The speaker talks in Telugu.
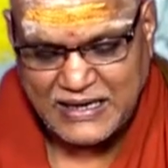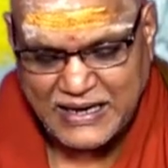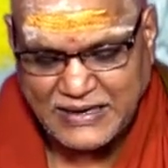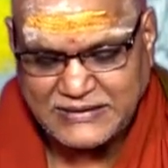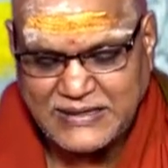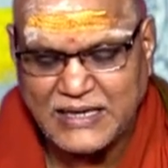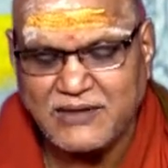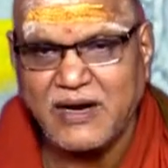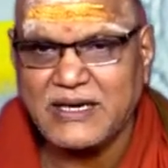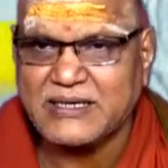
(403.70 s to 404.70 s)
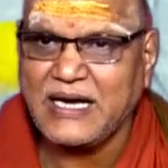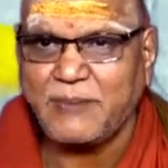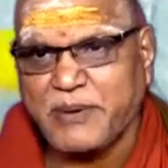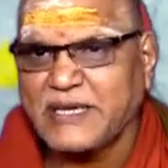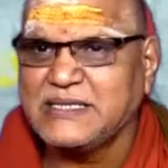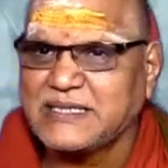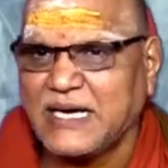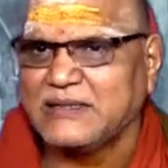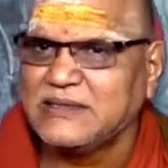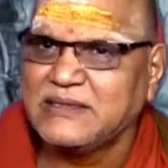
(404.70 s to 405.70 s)
రాజ్యాన్ని వాళ్ళకి
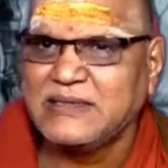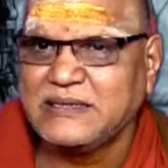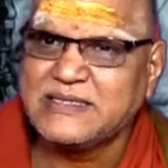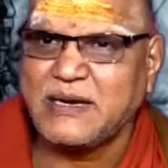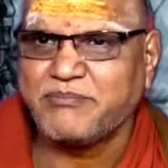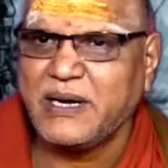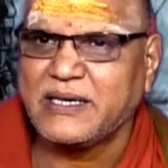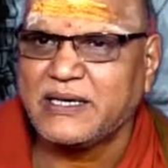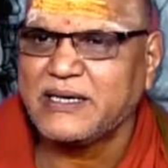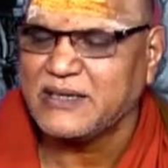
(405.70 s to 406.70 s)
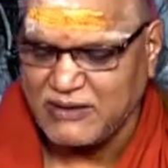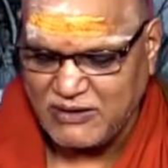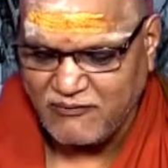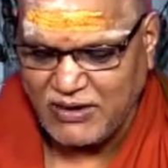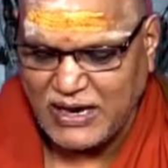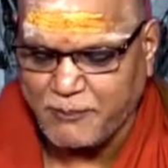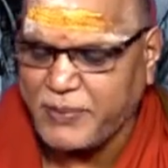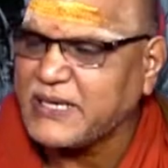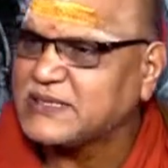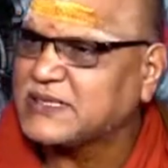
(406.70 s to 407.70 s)
అప్పగించాలి నిజం చెప్పాలంటే వాళ్ళు
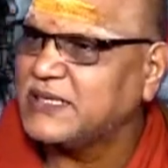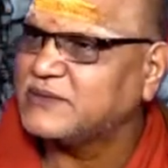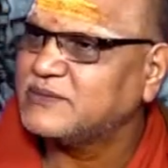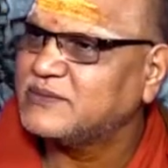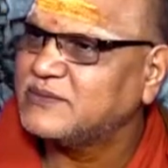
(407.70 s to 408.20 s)
అప్పగించలేదు